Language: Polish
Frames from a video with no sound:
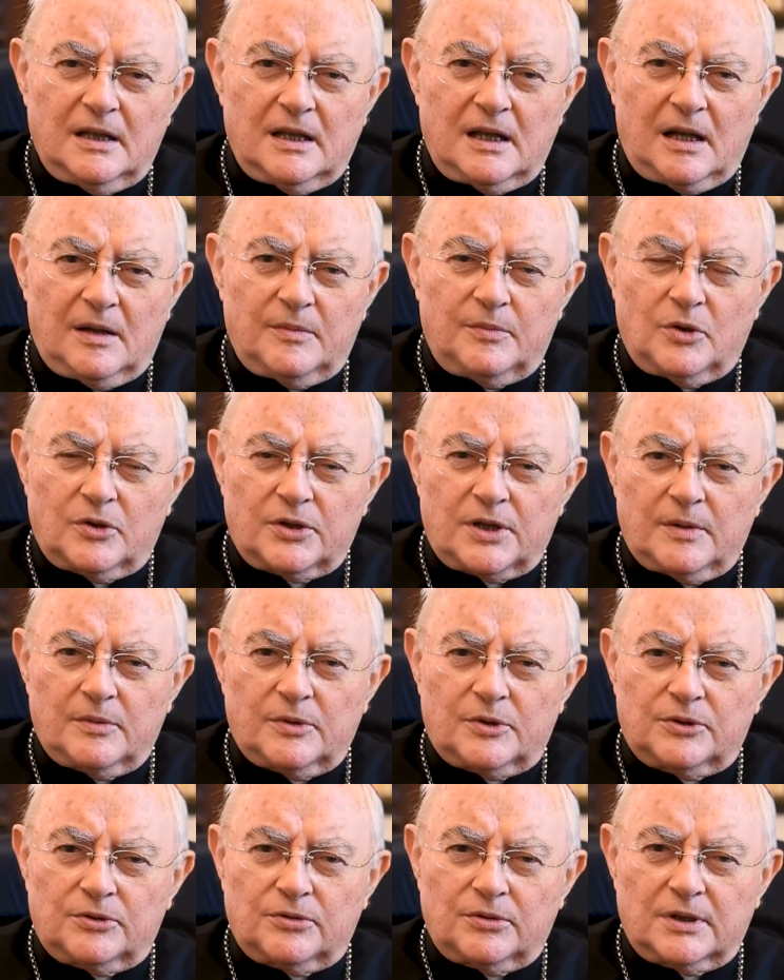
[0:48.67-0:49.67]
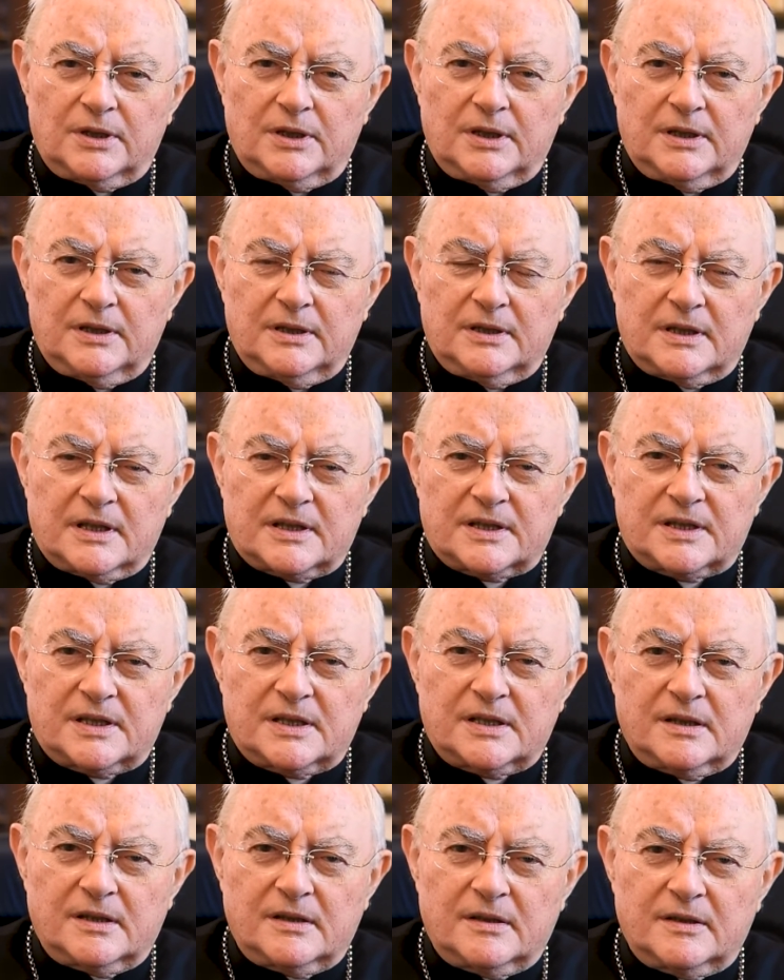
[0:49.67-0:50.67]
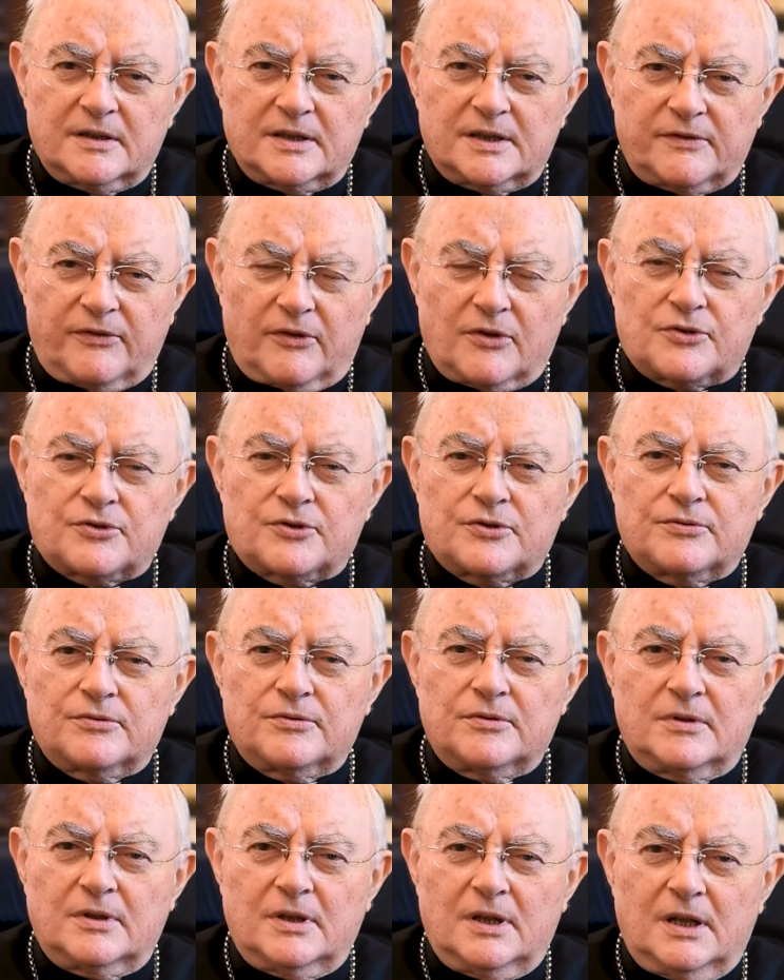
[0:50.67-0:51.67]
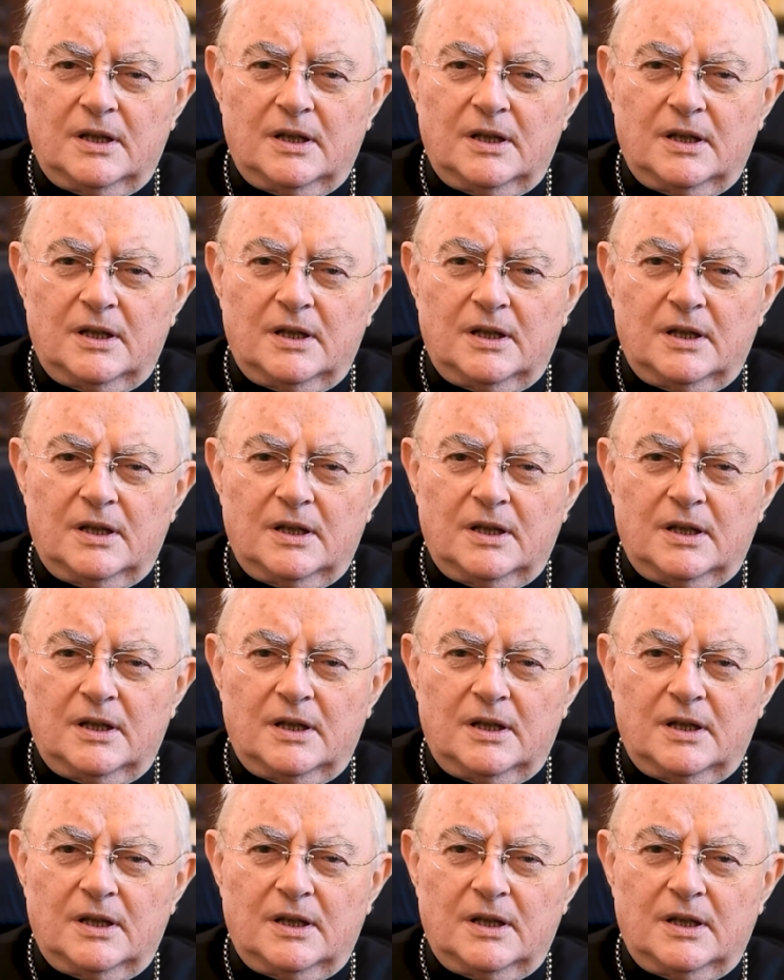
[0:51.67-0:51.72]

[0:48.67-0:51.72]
a Bogiem, który nas stworzył,